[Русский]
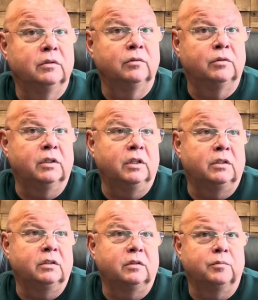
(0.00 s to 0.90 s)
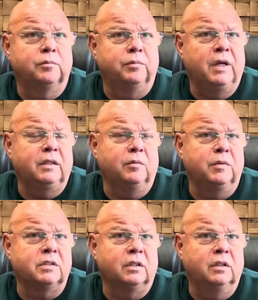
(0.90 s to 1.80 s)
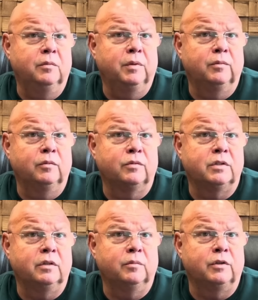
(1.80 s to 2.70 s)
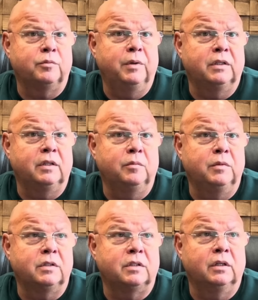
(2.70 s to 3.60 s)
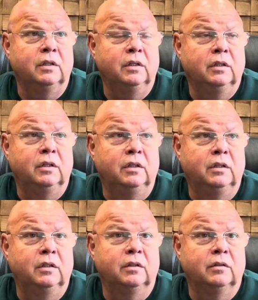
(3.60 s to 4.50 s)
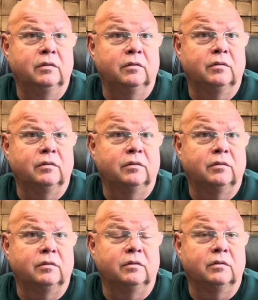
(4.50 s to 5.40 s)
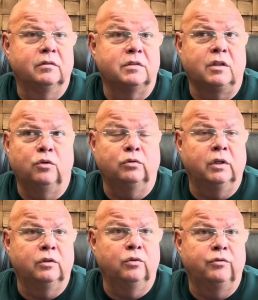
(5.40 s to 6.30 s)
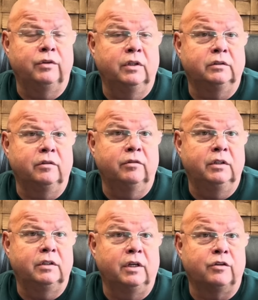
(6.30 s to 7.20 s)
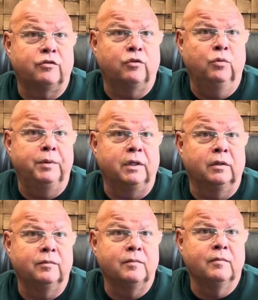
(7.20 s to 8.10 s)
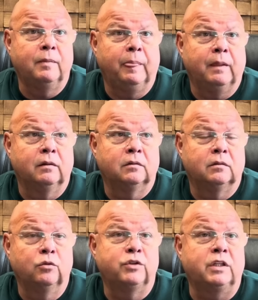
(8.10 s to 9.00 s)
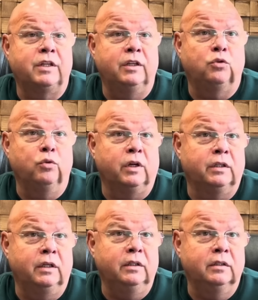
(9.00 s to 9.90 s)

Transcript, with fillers: Ну, когда ты пятого места, да, по-моему, занимаешь пятое место и э, задолго до финала вылетаешь в кубке. Ну, как я задолго, Андрей Ну, за три тура, да?